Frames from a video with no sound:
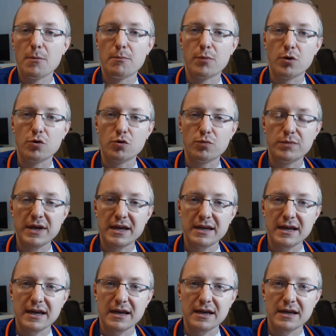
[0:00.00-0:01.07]

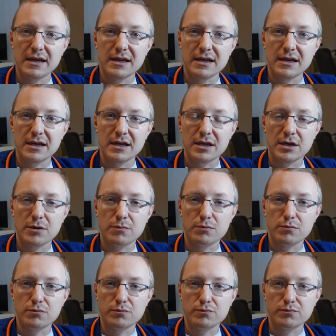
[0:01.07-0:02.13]
Pogrubienie e,
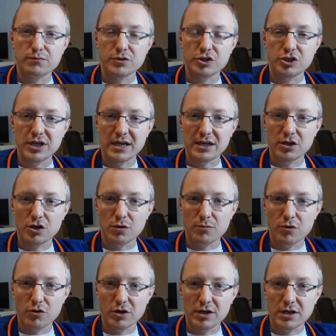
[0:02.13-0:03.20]
ściany
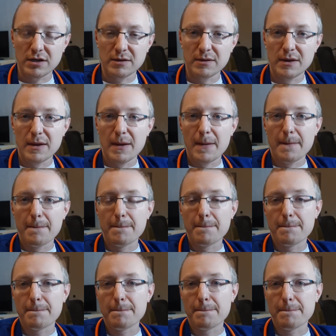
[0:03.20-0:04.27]
komory
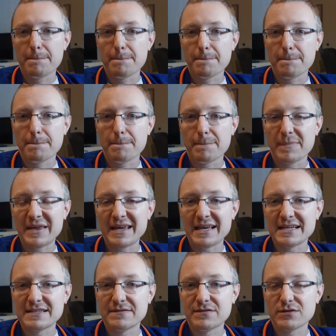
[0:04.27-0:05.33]

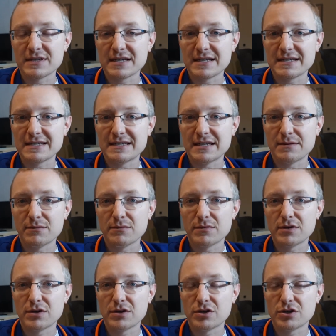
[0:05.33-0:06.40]
jest związane z tym,
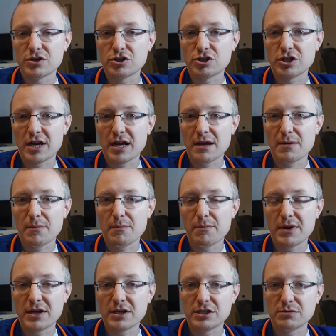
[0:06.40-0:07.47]
że
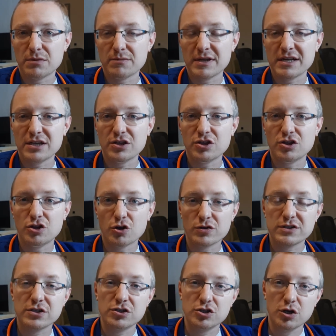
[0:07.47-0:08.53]
będziemy mieli
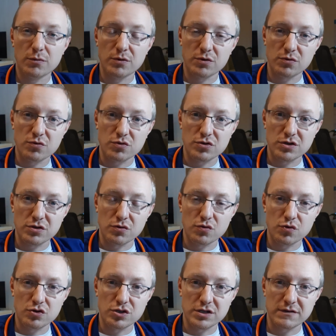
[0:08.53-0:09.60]
dosyć dobrą
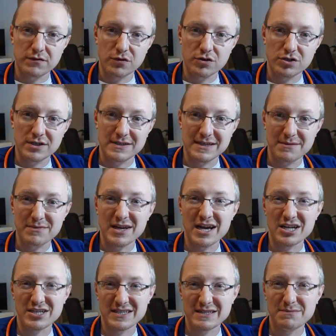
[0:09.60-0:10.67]
kurczliwość, czasami
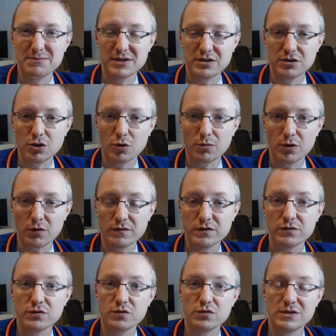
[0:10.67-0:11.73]
aż zbyt dobrą, w
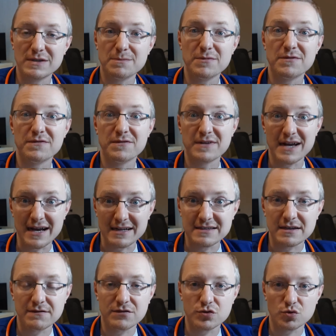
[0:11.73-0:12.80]
związku z tym
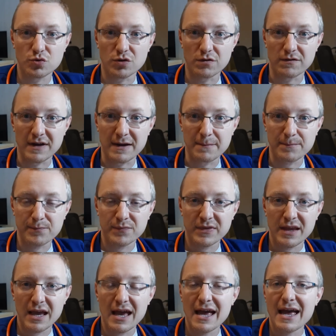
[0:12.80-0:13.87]
frakcja wyrzutowa
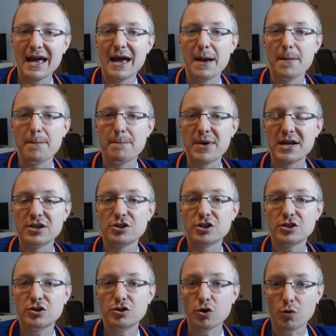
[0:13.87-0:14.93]

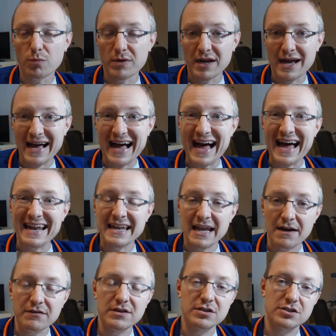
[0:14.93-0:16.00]
będzie dobra, a
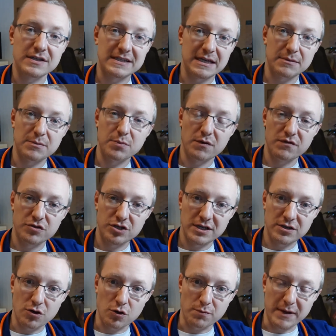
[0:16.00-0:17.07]
nawet czasami powyżej
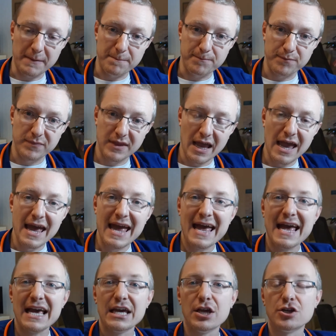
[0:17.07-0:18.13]
normy
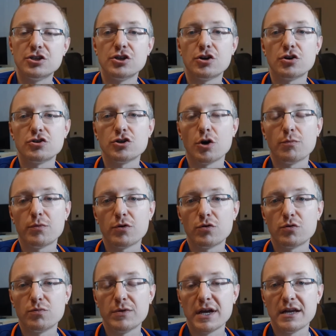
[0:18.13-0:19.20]
jeśli chodzi o
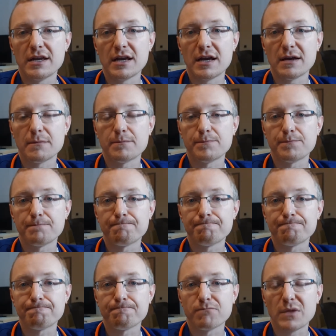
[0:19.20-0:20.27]
pogrubienie
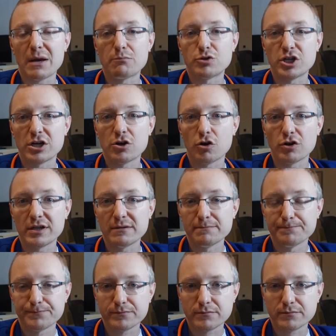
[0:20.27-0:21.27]
mm, przegrody,